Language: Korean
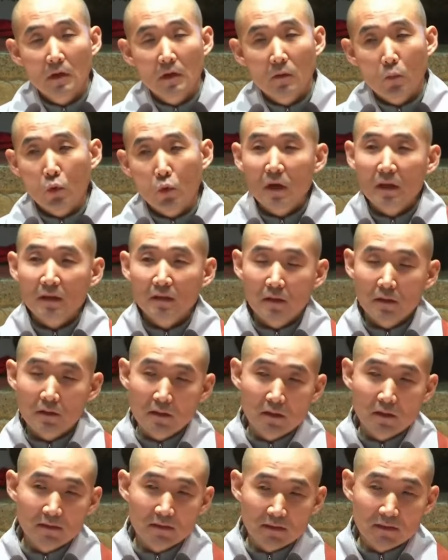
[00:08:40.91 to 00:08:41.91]
몰랐던
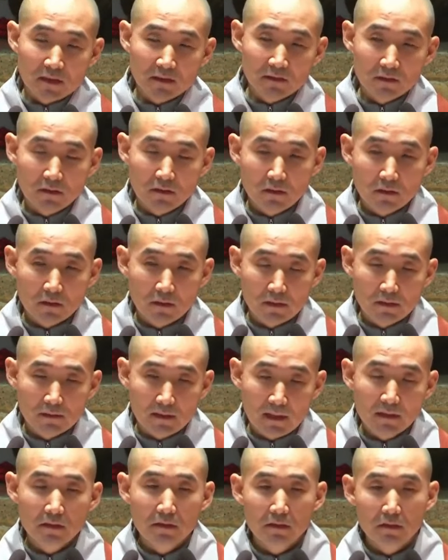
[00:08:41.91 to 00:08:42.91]
역사적인
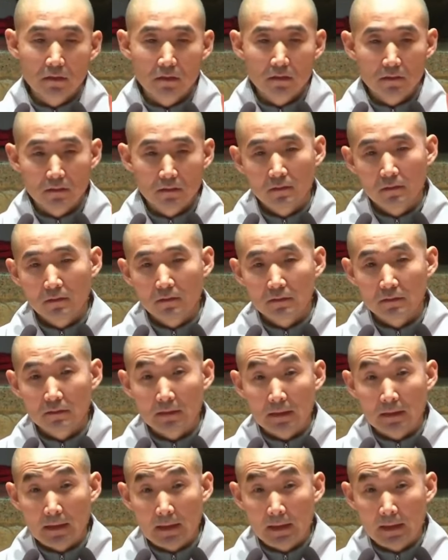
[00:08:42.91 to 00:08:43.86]
사실을 네,